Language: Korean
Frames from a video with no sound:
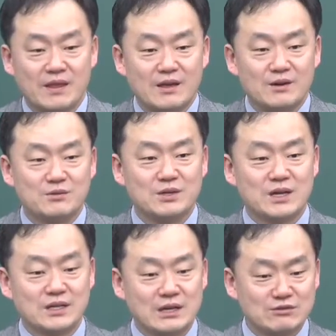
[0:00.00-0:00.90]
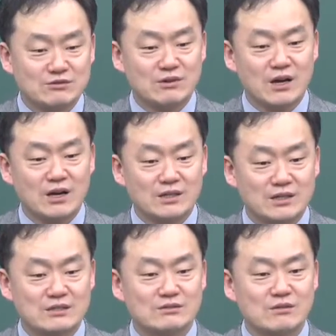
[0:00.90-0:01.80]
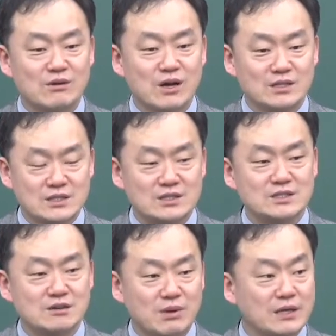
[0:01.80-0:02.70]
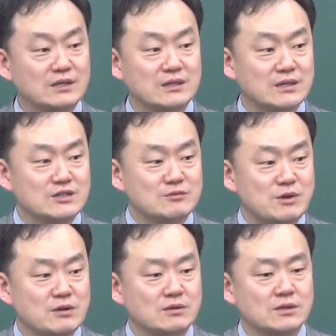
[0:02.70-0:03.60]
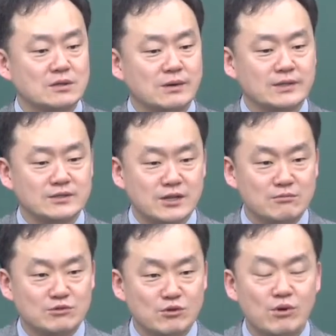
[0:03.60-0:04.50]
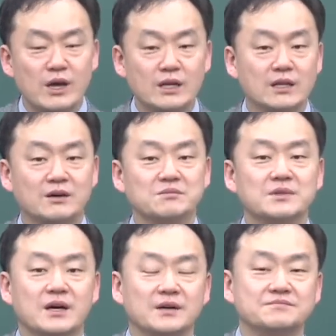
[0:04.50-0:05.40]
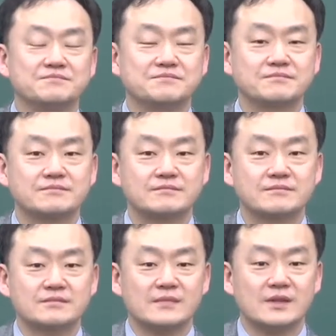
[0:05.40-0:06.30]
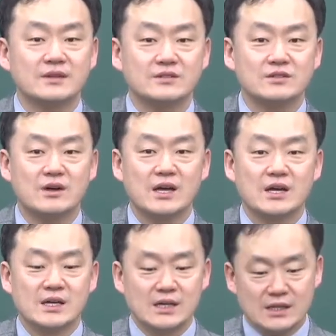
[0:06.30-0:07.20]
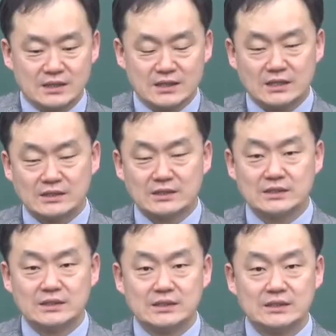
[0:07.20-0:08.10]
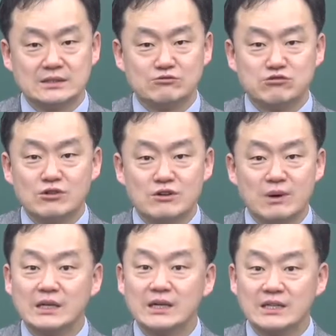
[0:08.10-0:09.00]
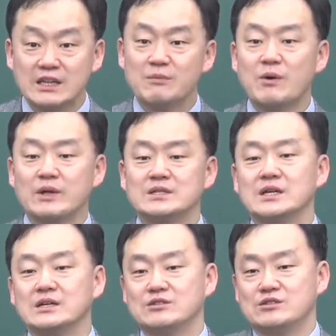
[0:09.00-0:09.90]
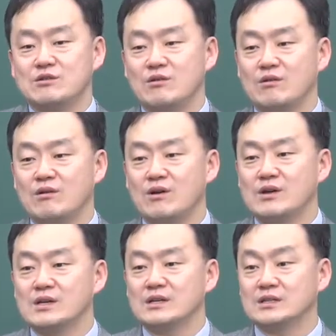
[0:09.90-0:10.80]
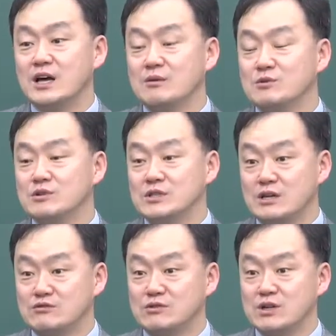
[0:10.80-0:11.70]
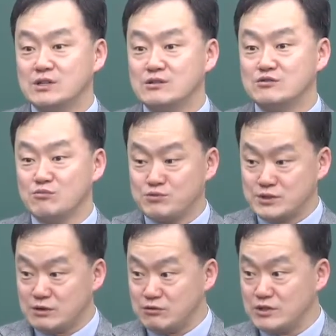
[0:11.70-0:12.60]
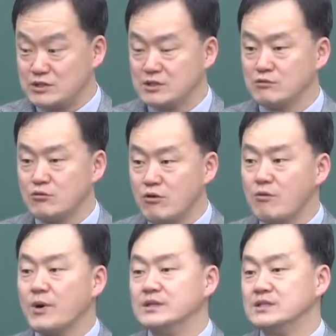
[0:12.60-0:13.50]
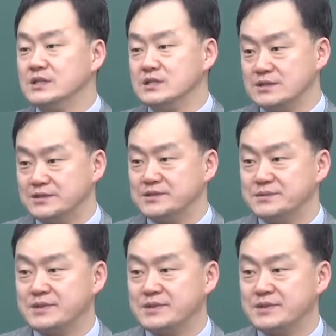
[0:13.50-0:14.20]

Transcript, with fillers: 우리가 예수가 그리스도가 진정 발견되어지면 그 완전함 속에 있는 겁니다. 그렇죠? 일단은 구원을 받았기 때문에 완전한 것이요. 그 다음은 예수가 그리스도를 붙잡고 있으니 또 완전해지는 것입니다.